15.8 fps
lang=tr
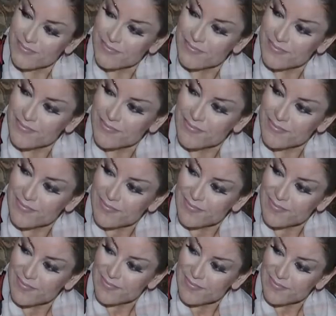sanatçının
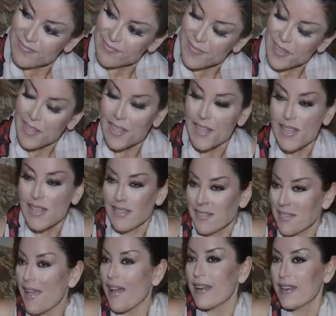son zarif
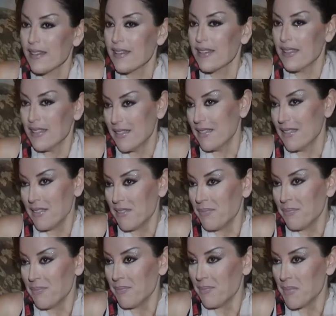sözlerini alıyoruz.
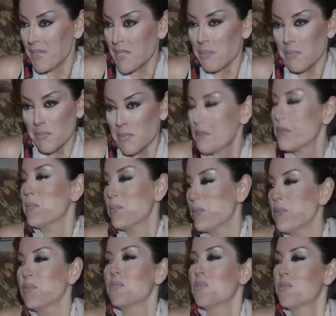Biz hepimiz
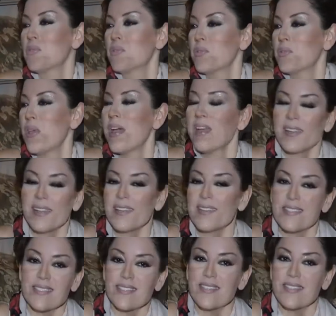bir bütünüz.
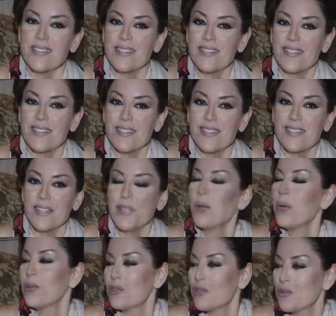Herkes e,
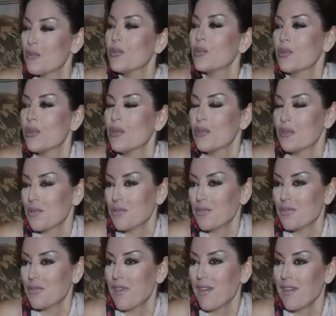iyi olsun, mutlu
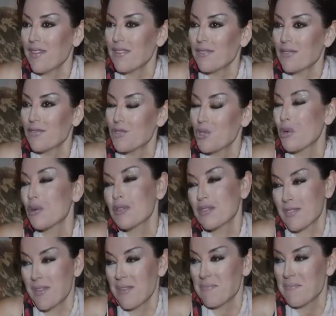olsun. Hayat çok
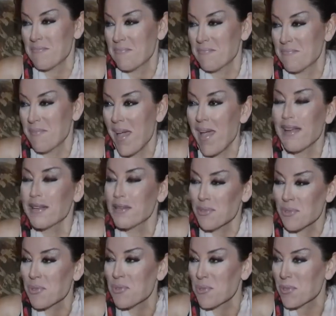kısa.
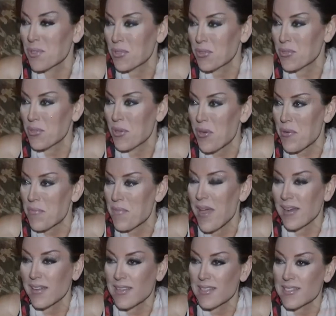Herkes gülsün istiyorum.
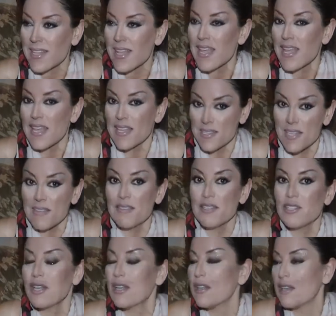Herkes
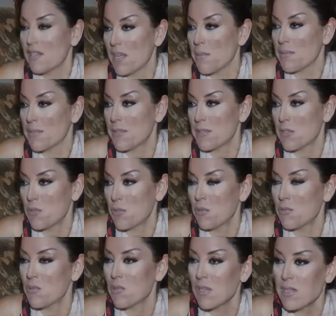sevdiği şeyleri yapsın
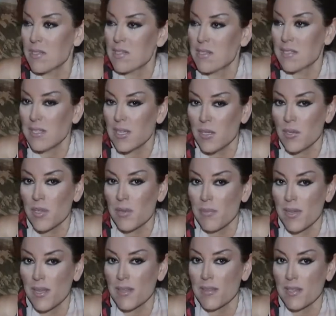istiyorum. Çünkü insanın en
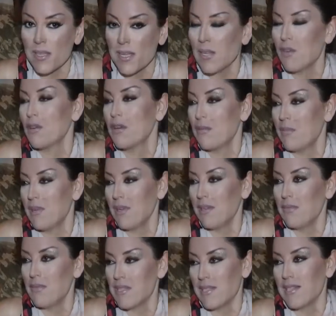önemli, hayattaki en
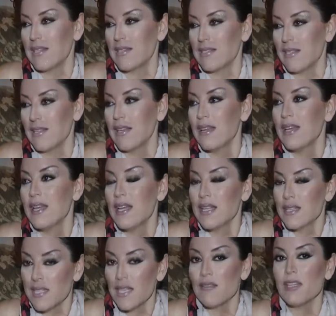önemli meselesi
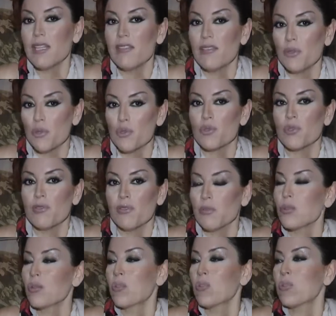sevdiği ve huzurlu
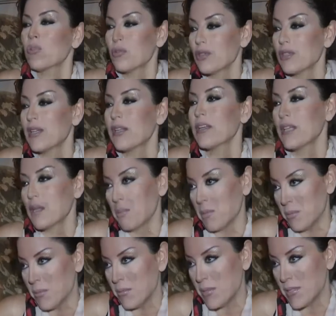ve mutlu olduğu şeyleri
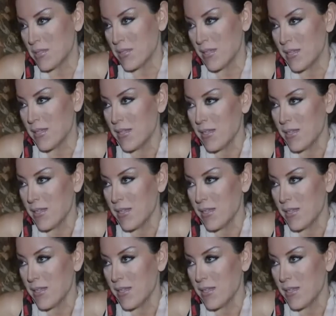yapabilmesi.